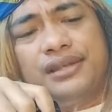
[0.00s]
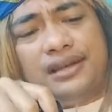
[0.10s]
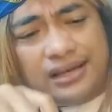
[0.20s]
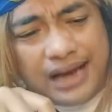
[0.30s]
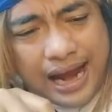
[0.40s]

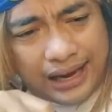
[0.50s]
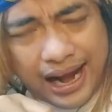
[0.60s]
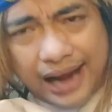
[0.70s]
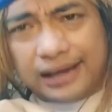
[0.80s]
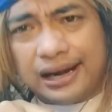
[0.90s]
negara
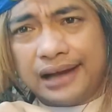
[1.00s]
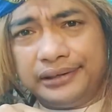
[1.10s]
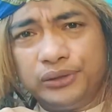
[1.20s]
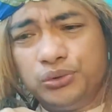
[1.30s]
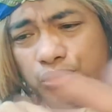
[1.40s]
akan
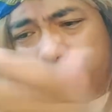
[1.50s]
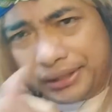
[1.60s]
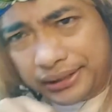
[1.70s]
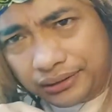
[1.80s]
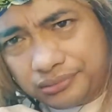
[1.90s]
hadir untuk
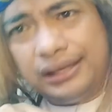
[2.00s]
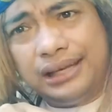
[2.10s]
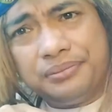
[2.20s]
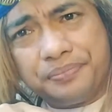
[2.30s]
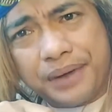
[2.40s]
itu.
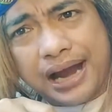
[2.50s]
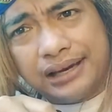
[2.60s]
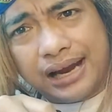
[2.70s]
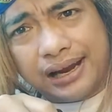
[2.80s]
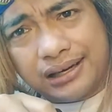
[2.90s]
Ini
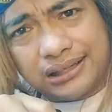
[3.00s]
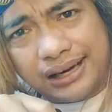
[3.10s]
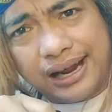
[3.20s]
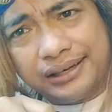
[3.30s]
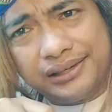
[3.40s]
membahayakan
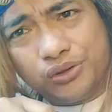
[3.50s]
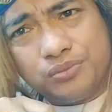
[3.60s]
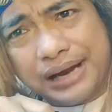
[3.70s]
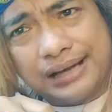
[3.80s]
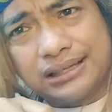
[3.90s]
sekali
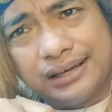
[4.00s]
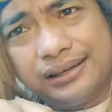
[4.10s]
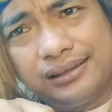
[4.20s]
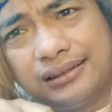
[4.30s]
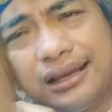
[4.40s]
itu bangsa
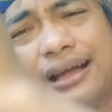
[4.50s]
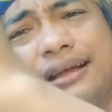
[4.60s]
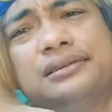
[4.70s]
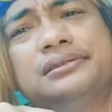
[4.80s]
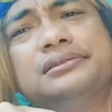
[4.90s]
kita,
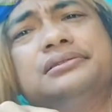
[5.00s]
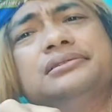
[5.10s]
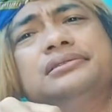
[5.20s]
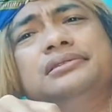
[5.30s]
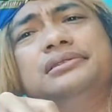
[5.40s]

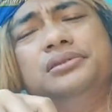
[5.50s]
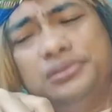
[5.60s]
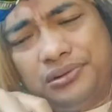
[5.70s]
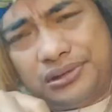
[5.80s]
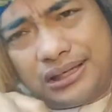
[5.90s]

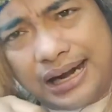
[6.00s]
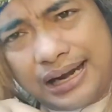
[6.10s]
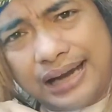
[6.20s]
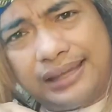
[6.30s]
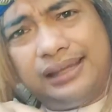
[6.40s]
untuk
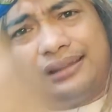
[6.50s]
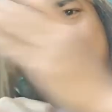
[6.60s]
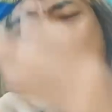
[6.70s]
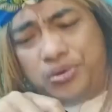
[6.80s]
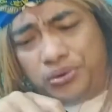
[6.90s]
negara
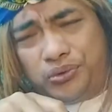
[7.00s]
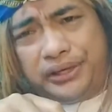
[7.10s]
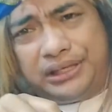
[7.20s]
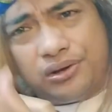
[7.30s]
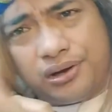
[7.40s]
kita, untuk
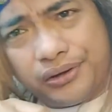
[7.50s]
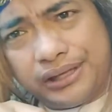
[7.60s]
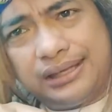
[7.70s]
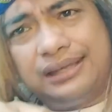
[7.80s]
ideologi